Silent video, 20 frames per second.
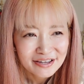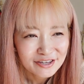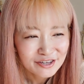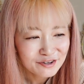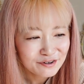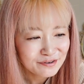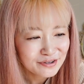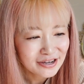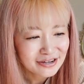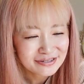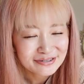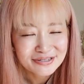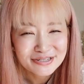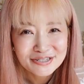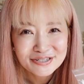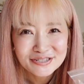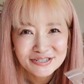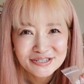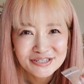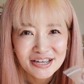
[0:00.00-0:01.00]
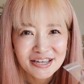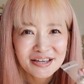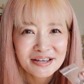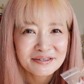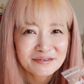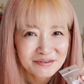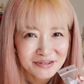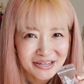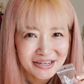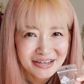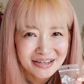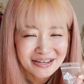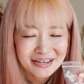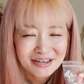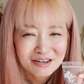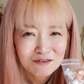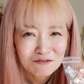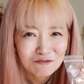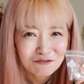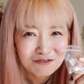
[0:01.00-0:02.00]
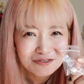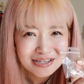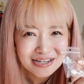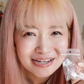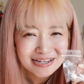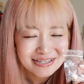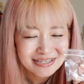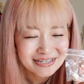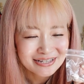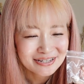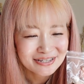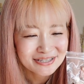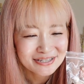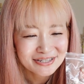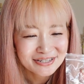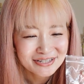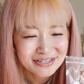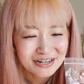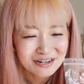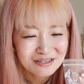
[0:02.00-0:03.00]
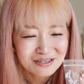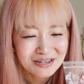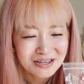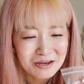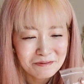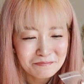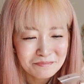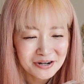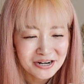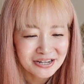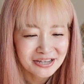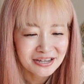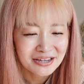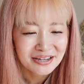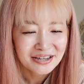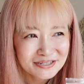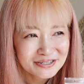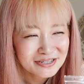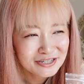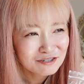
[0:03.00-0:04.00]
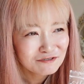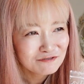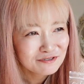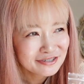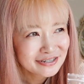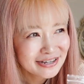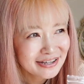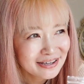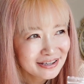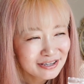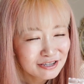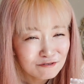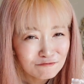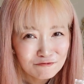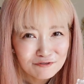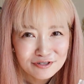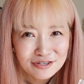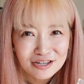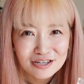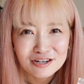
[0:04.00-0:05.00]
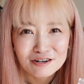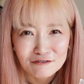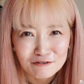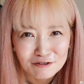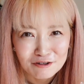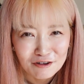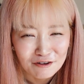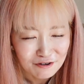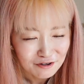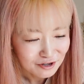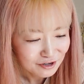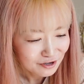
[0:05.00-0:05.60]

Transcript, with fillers: 990円やのにこんなやつついてるって、やっぱり日本製なんかな、